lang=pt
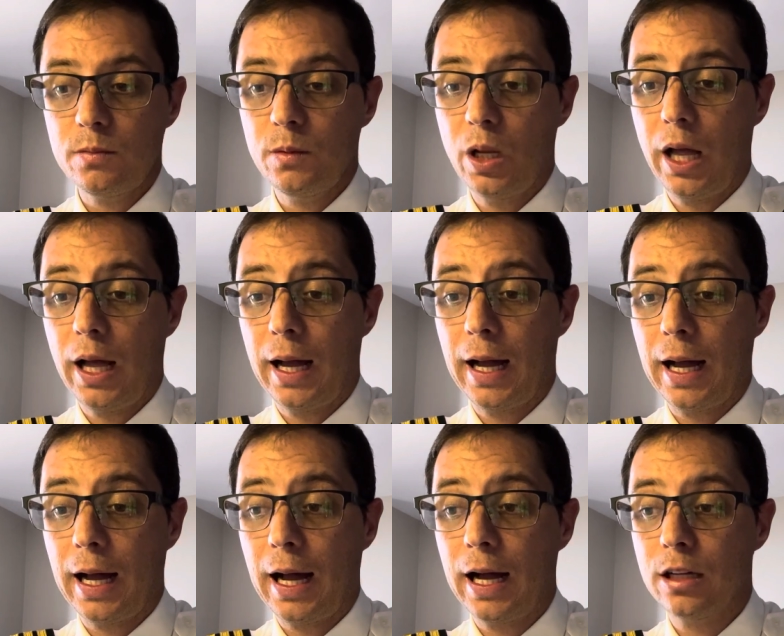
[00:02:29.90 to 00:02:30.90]

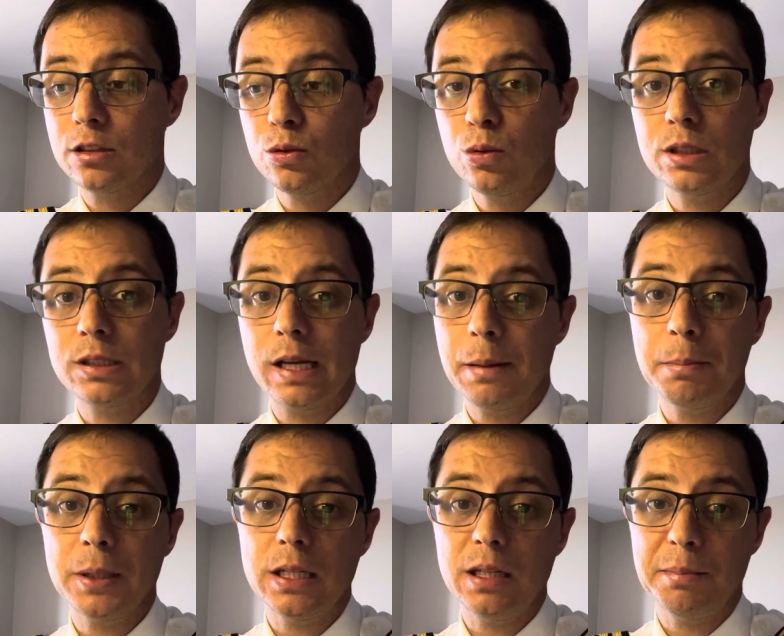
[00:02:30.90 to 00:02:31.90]
a Azul
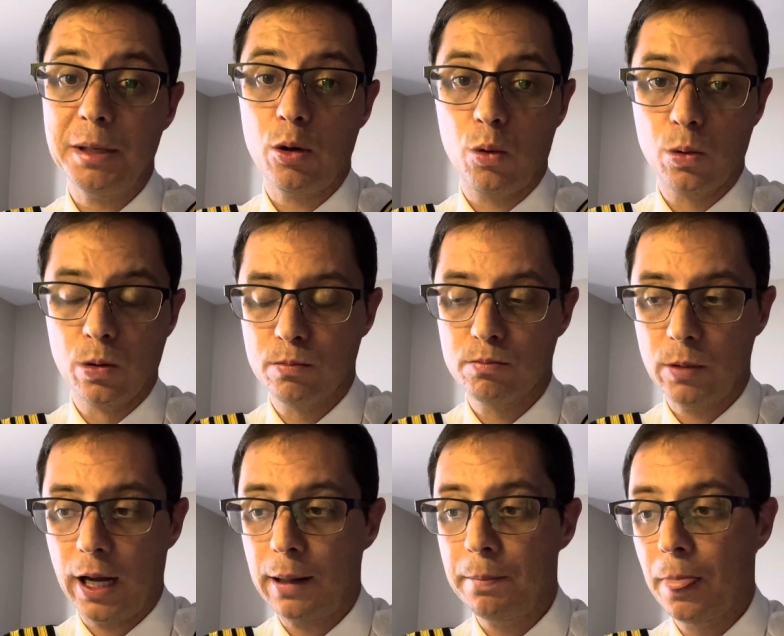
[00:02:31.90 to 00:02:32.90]
sempre liberou,
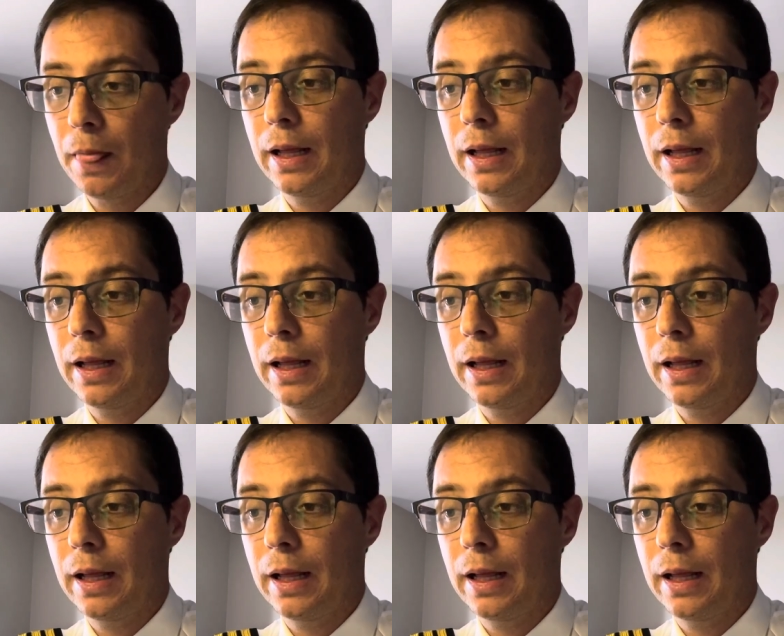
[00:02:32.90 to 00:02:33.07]
tá?